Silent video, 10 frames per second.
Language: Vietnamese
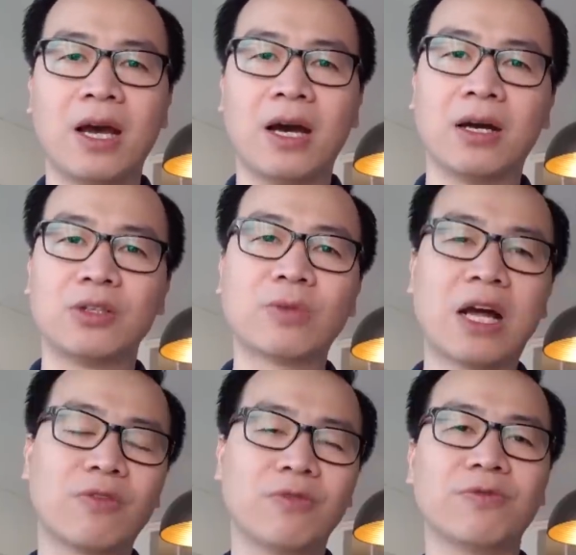à, chúng
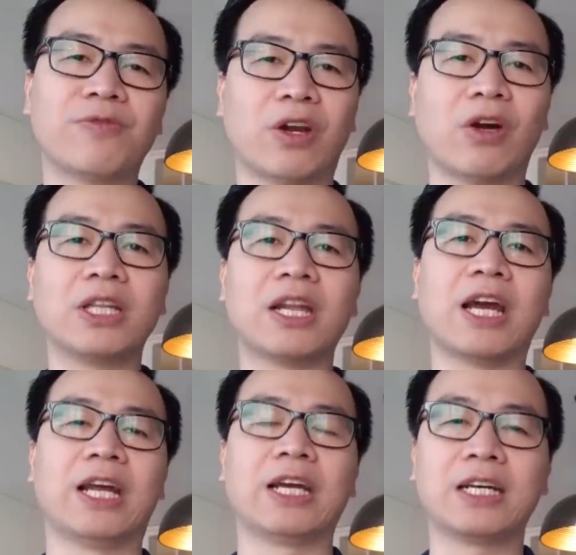ta cũng phải nói như thế
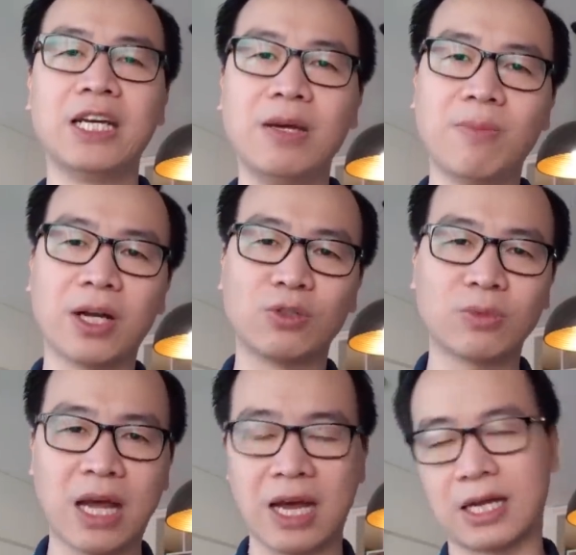này này khi mà
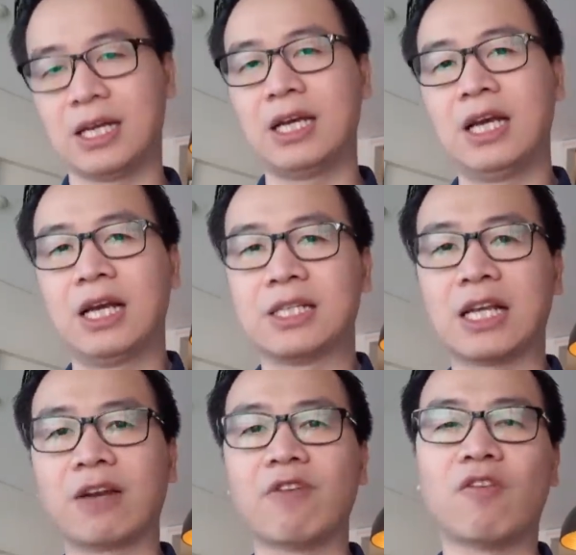chúng ta
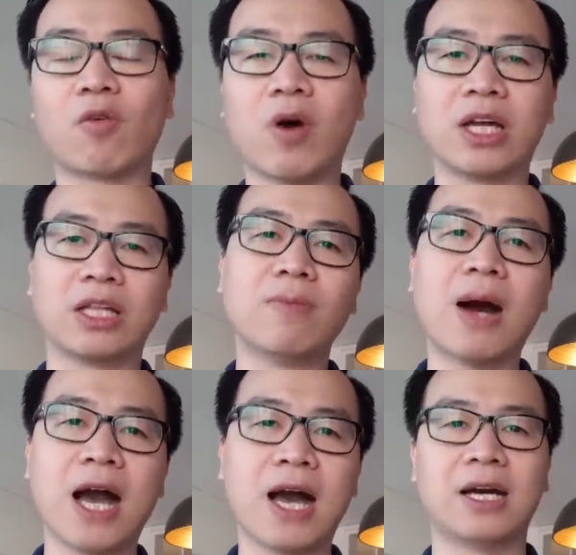giành vào vòng loại thứ
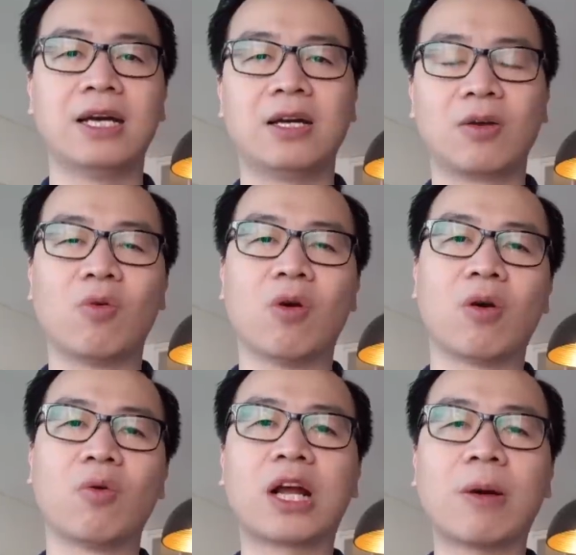ba
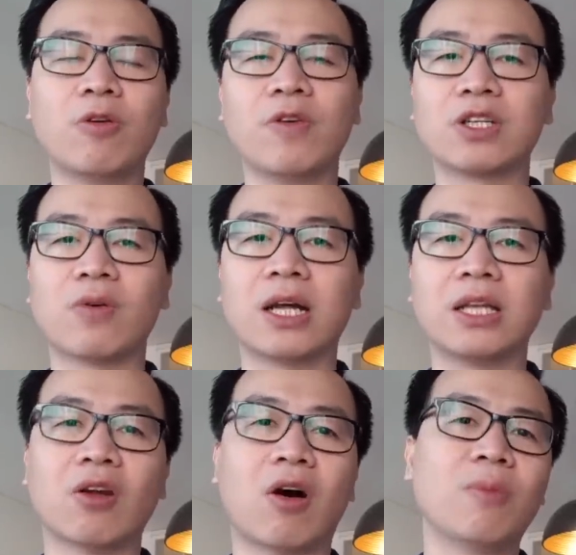của World Cup khu vực châu Á
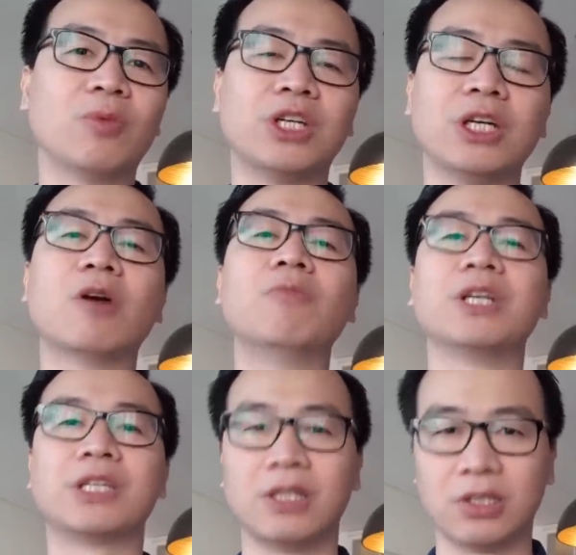thì đó là một chiến công
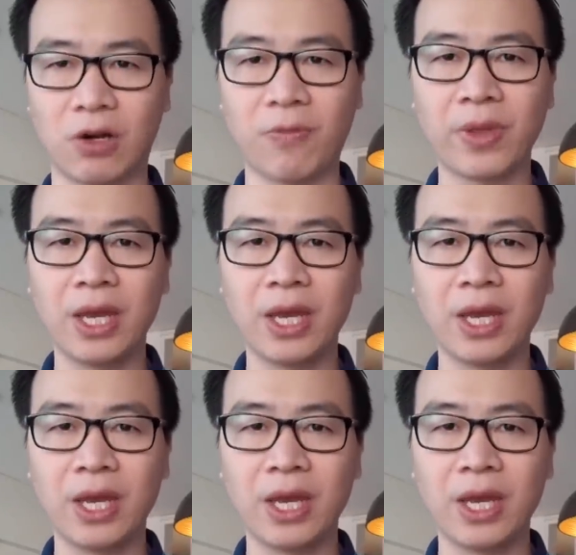lịch sử rồi